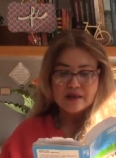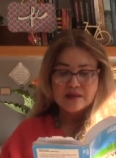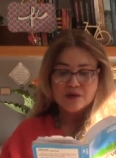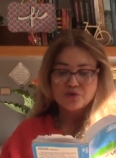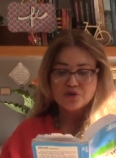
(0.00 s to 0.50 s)

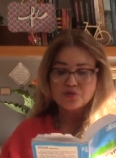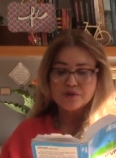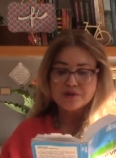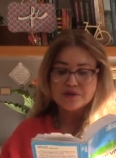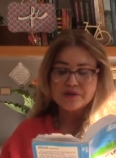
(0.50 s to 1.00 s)
Não
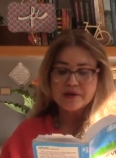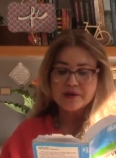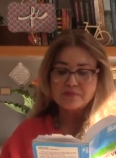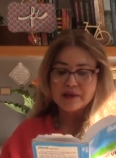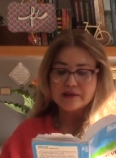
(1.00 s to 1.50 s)
desconhecia
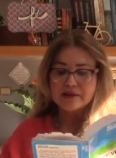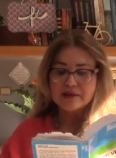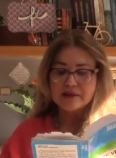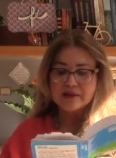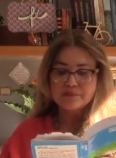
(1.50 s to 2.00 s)
que
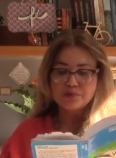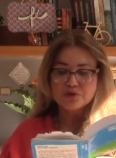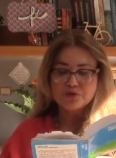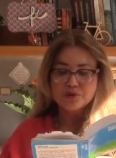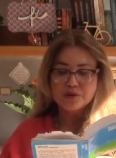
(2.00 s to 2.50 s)
Madalena era
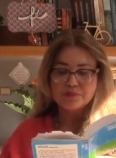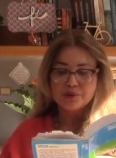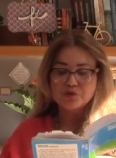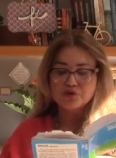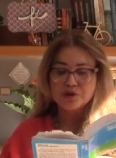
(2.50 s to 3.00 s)
possuída
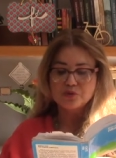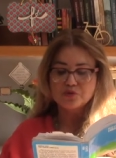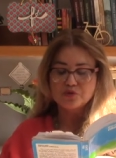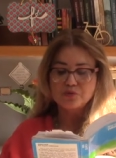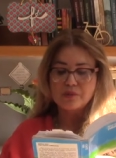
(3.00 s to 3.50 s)
pelos
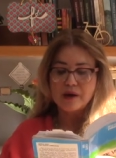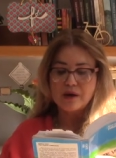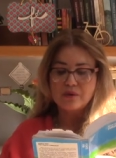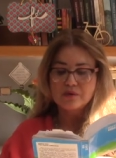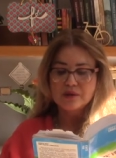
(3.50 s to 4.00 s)
gênios do
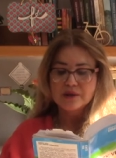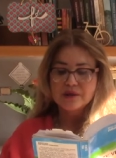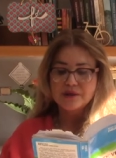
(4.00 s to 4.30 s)
mal,